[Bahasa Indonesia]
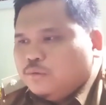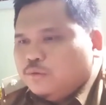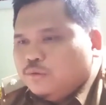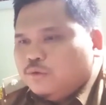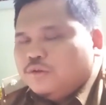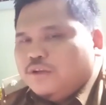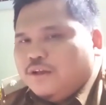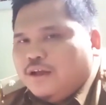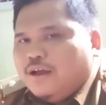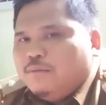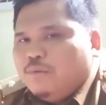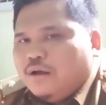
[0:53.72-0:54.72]
untuk
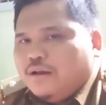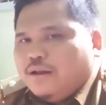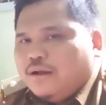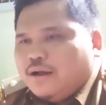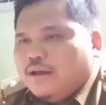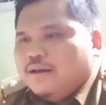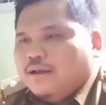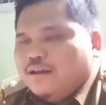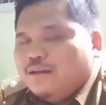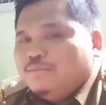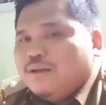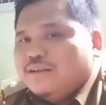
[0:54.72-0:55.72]
tidak mengadakan
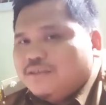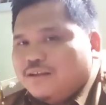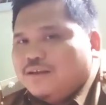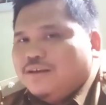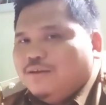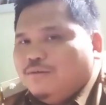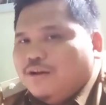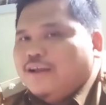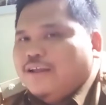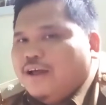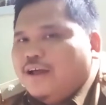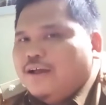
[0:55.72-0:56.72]
galian pasir di
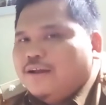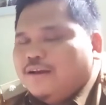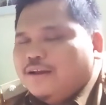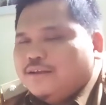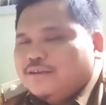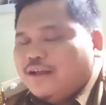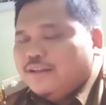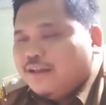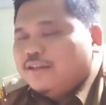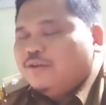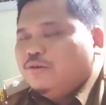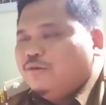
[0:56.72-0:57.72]
wilayah
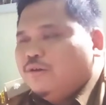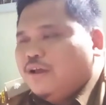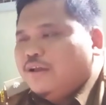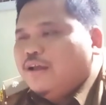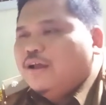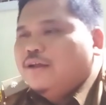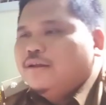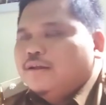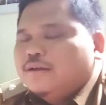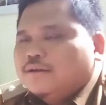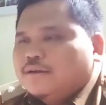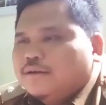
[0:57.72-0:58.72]
desanya atau di wilayah
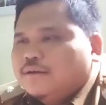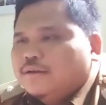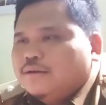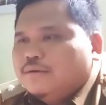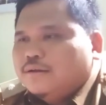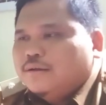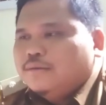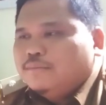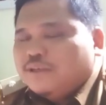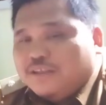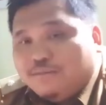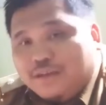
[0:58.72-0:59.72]
eh,
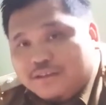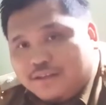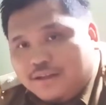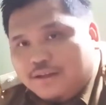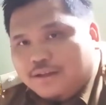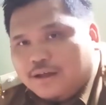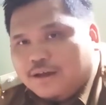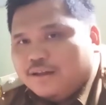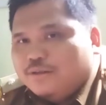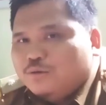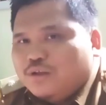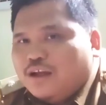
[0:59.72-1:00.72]
masing-masing
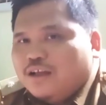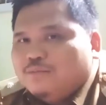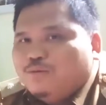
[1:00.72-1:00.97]
karena itu sangat